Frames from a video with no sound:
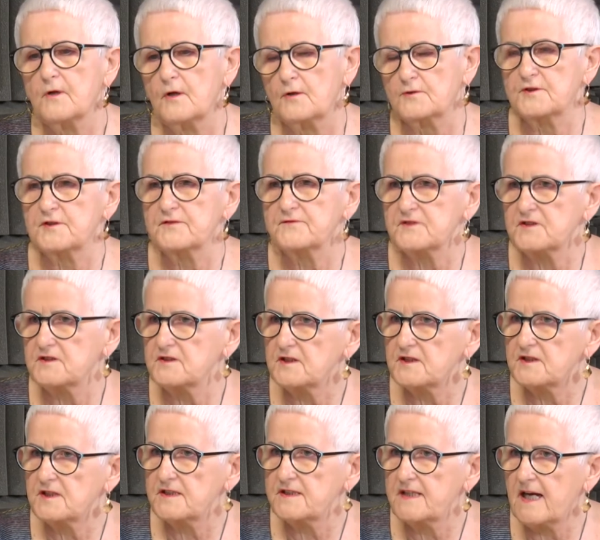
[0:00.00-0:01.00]
No
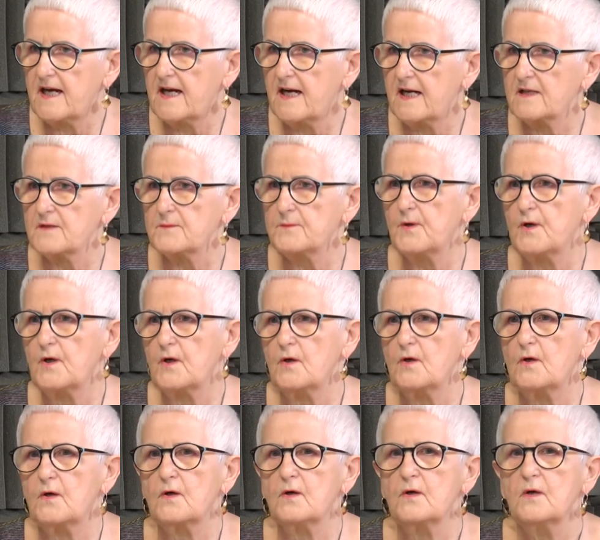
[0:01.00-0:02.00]
oczywiście, że tak,
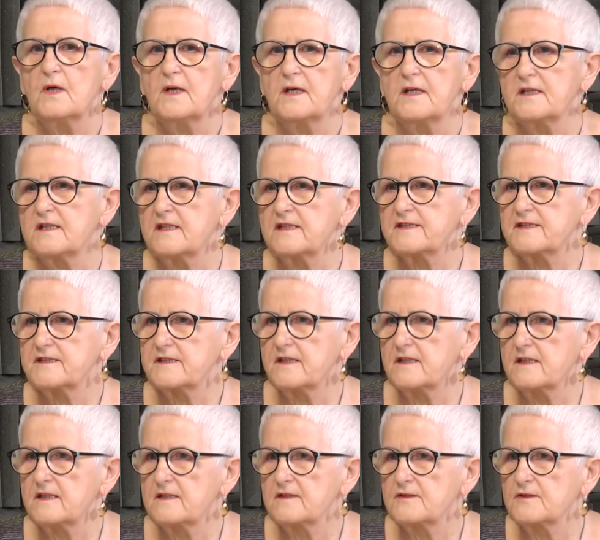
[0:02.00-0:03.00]
bo jest,
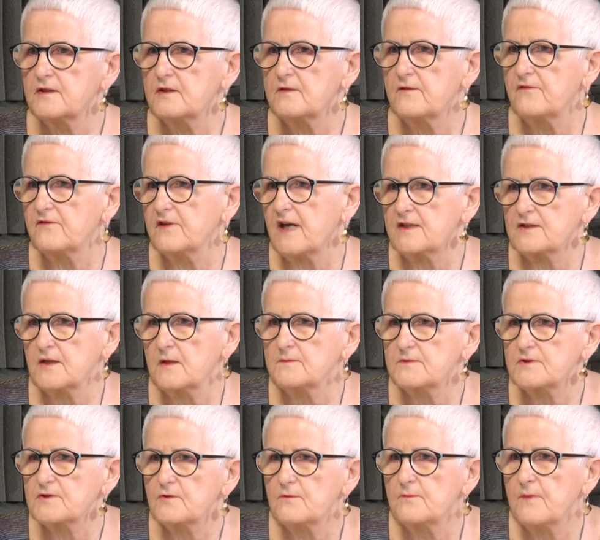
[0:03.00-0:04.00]
y, w
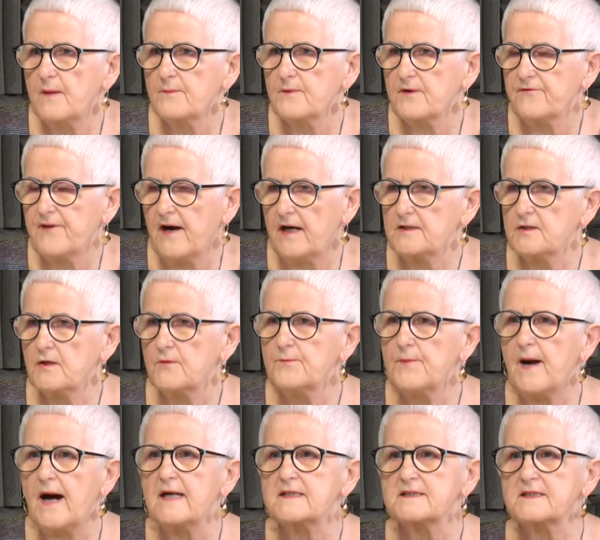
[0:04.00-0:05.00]
Radomsku mamy fajną
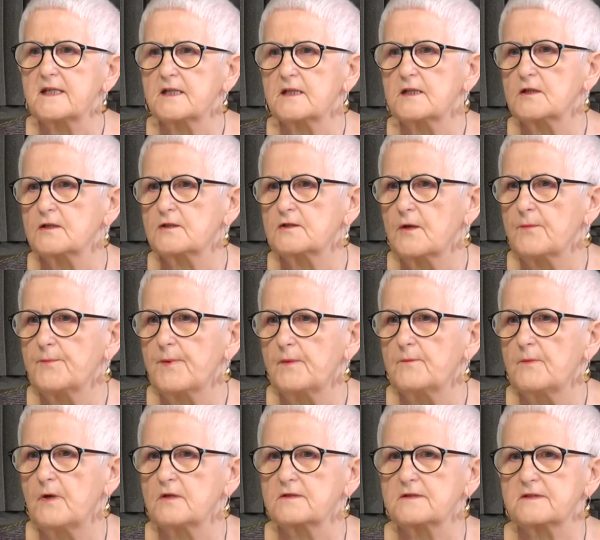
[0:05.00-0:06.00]
bazę do
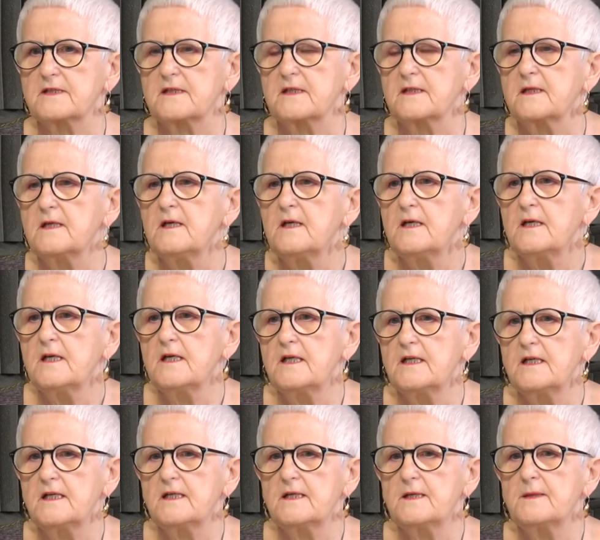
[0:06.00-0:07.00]
pomocy,
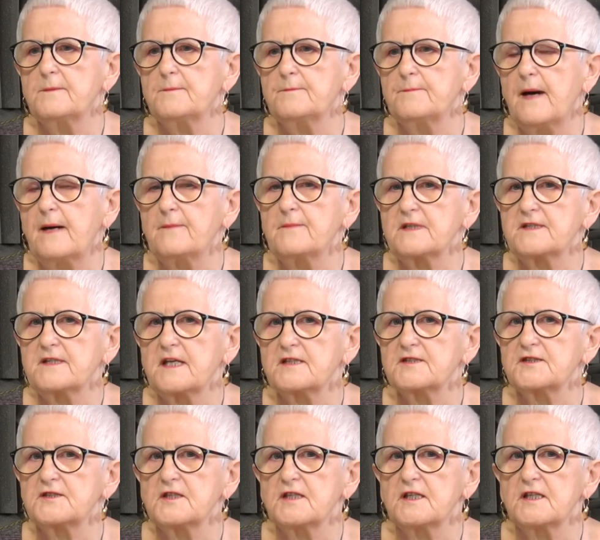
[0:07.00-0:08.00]
y, mamy
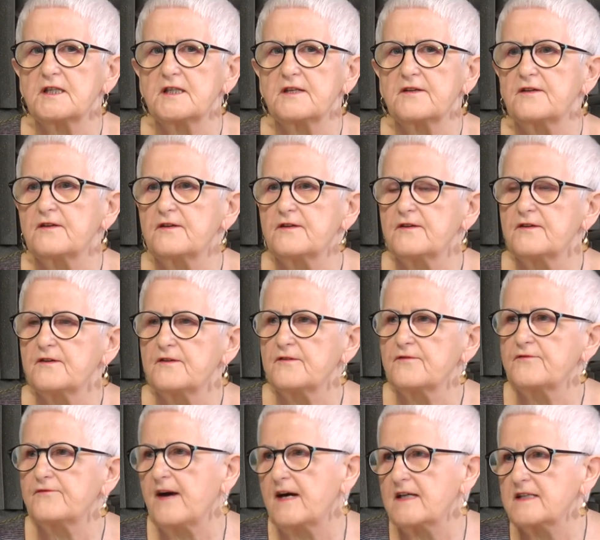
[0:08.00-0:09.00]
też y,
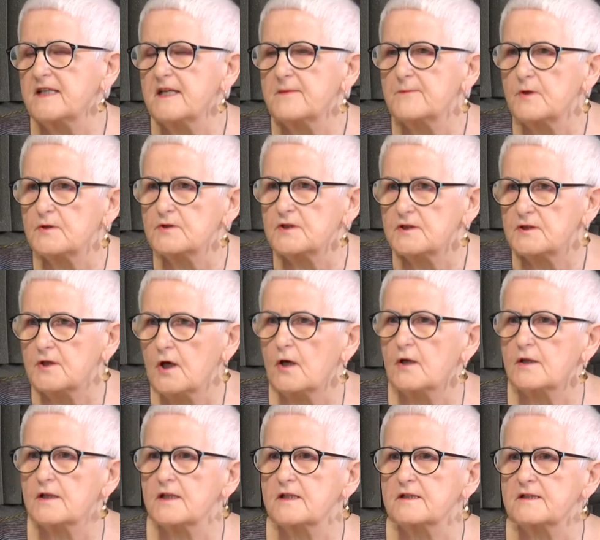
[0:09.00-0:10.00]
fajny
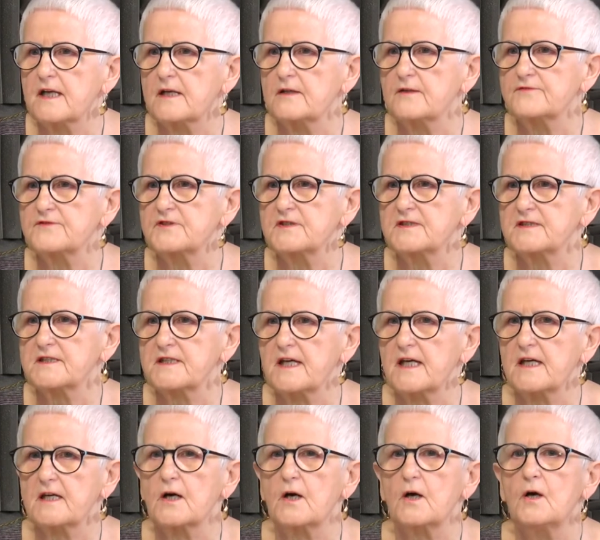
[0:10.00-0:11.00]
monitoring tego
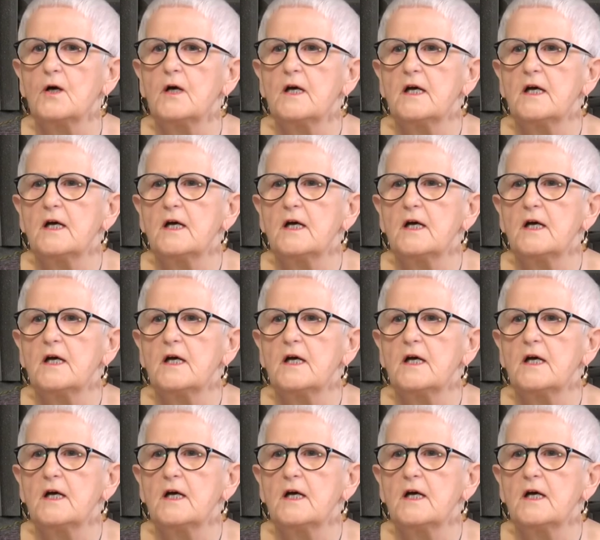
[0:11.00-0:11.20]
wszystkiego.